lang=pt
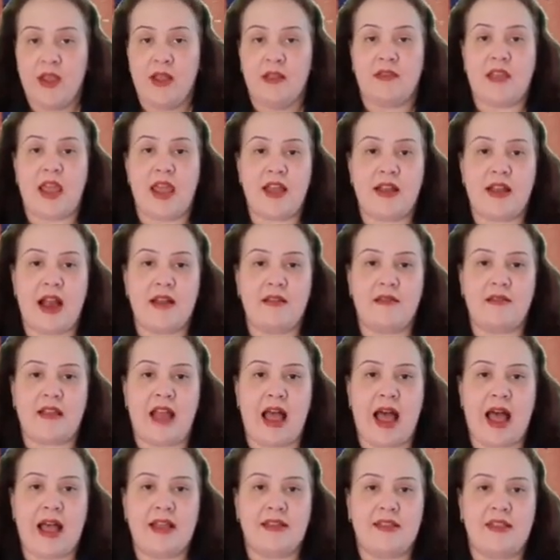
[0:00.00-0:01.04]
tem
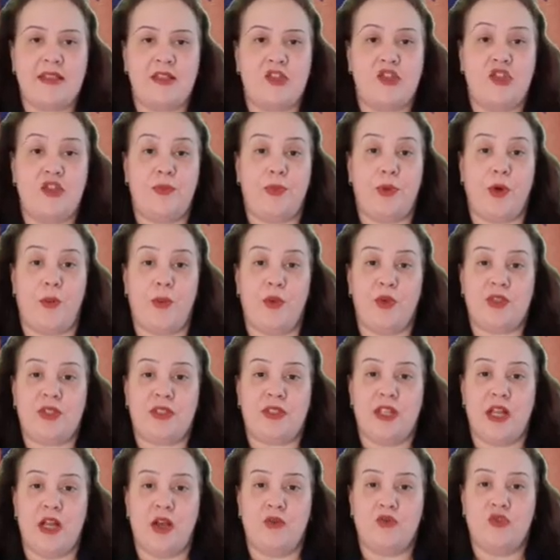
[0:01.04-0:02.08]
cartazes de
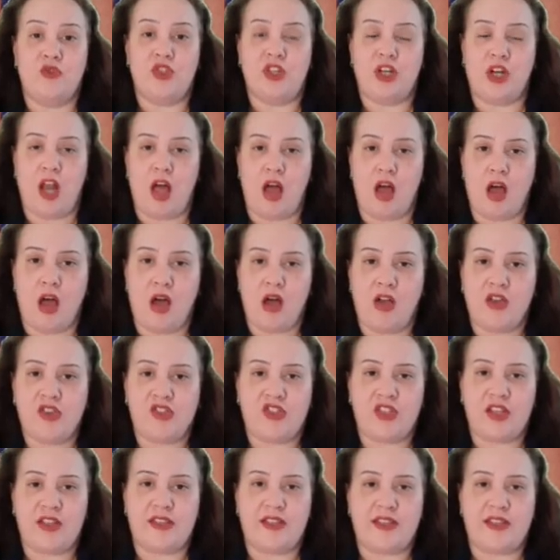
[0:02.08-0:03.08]
promoção de lojas,